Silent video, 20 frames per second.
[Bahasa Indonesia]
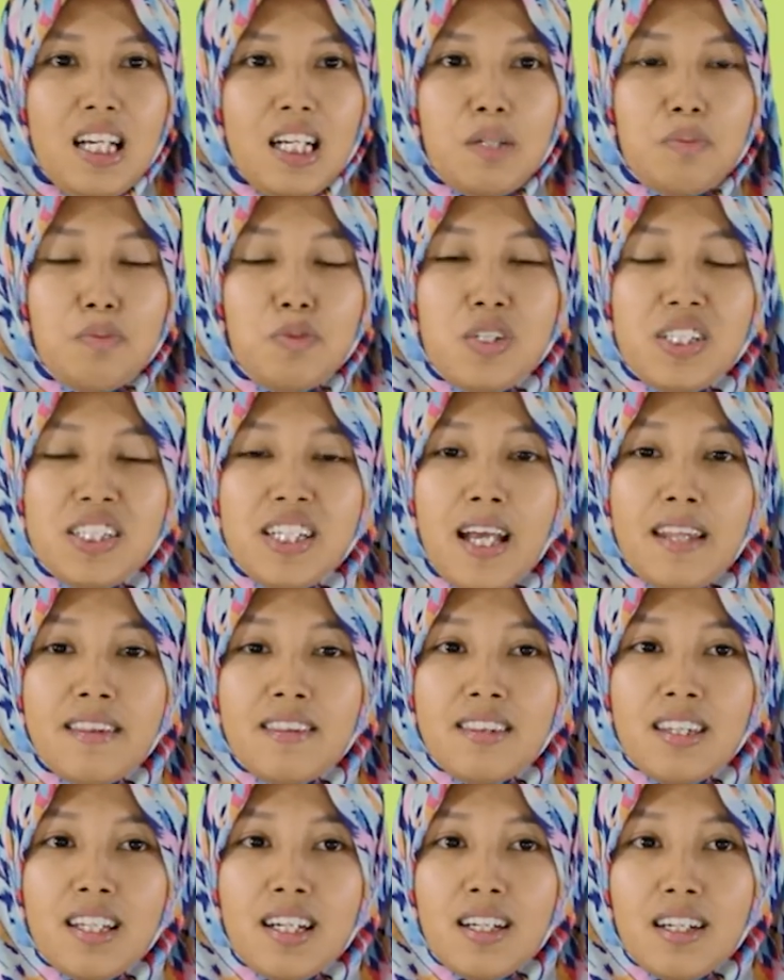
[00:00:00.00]

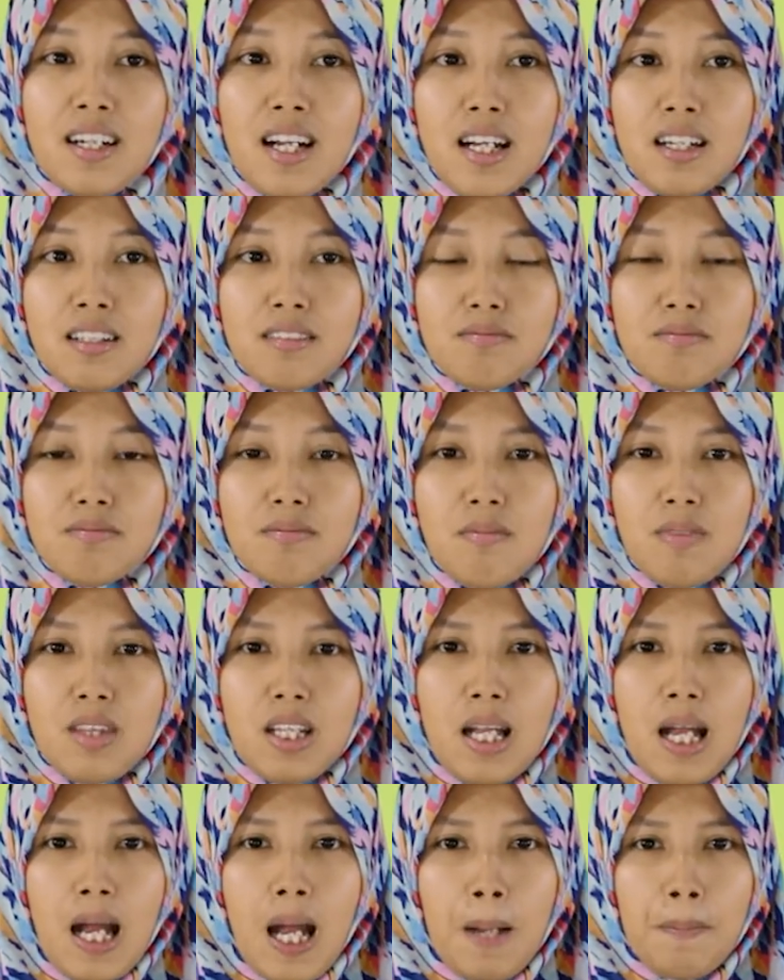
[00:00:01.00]
Kemudian terang.
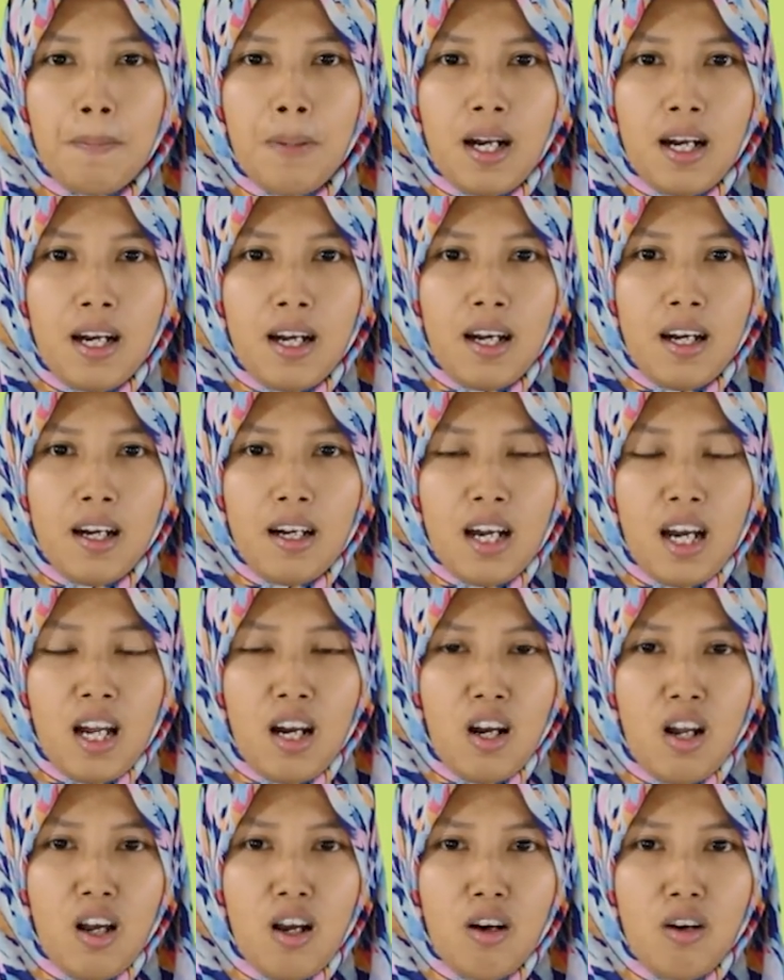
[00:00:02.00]
Apakah
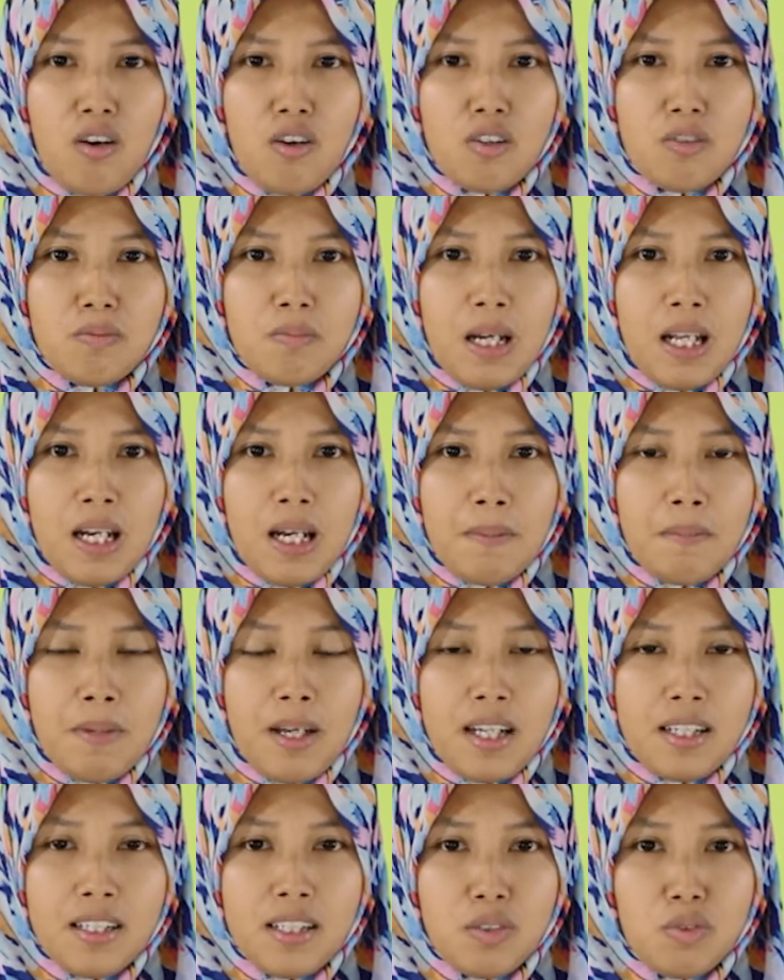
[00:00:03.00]
kalau malam
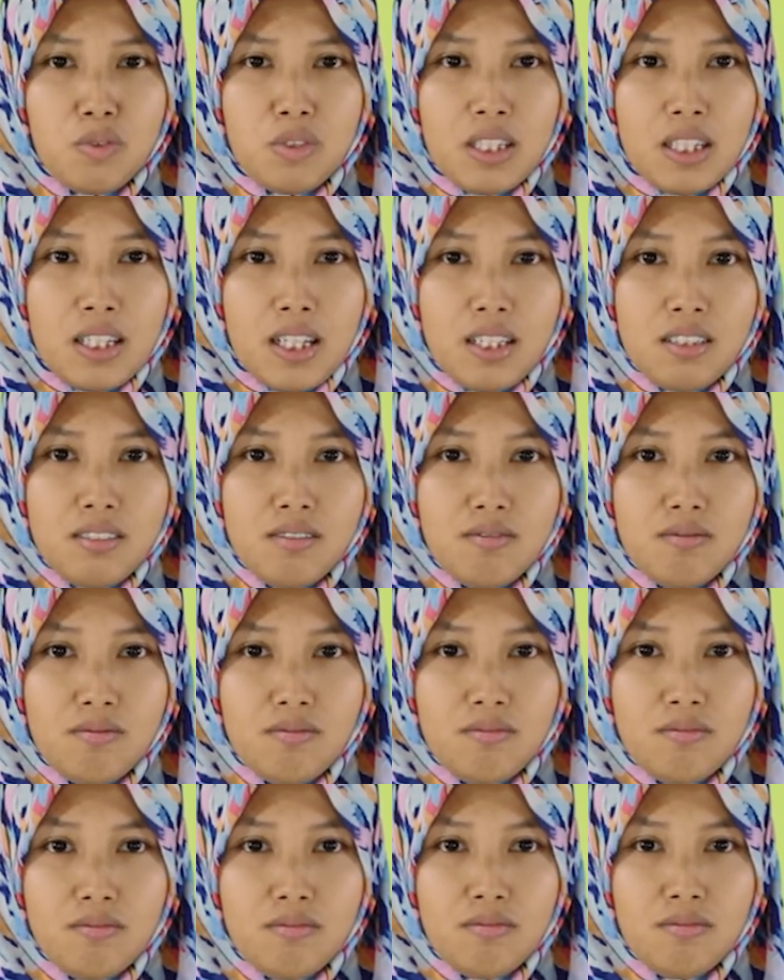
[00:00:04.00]
hari itu terang?
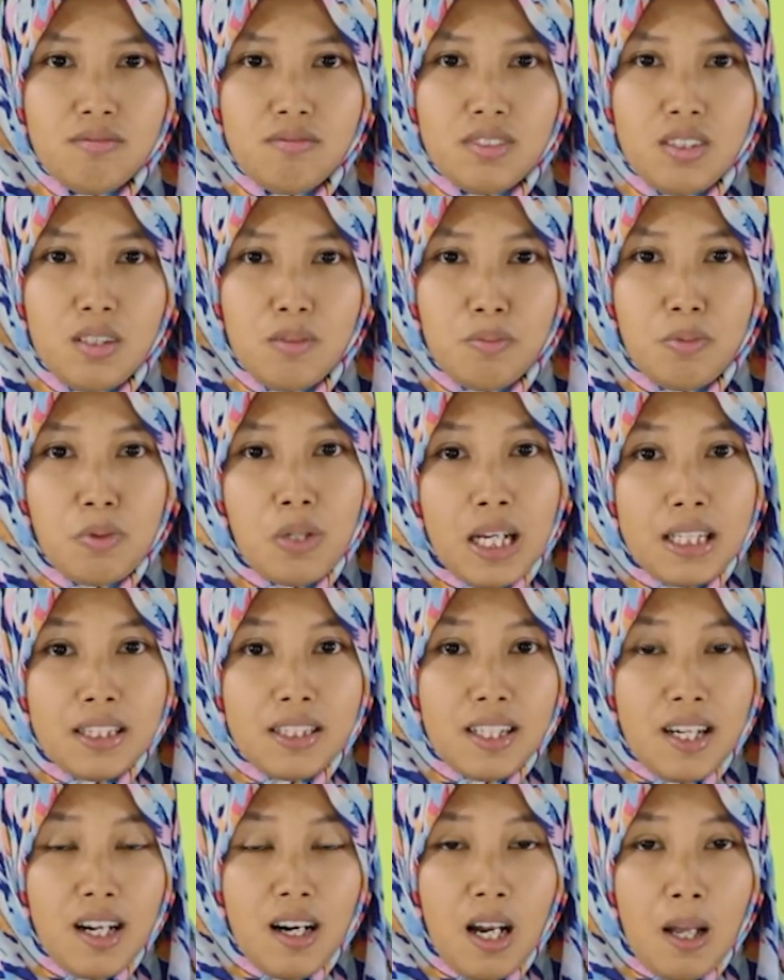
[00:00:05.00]
Bukan
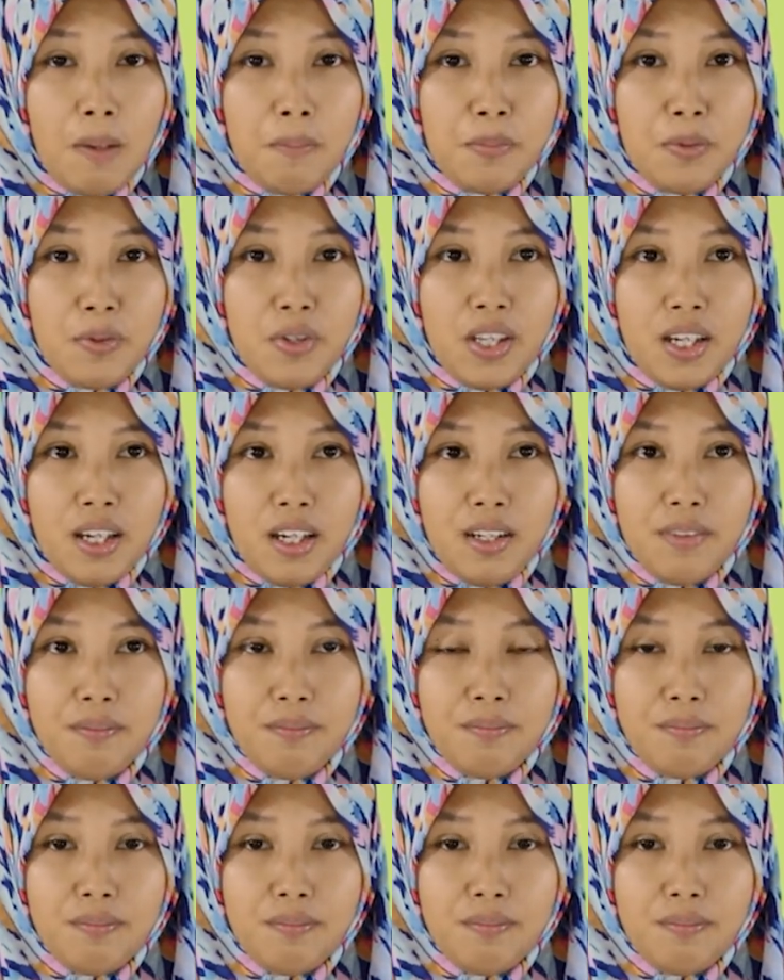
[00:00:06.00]
terang lampu ya.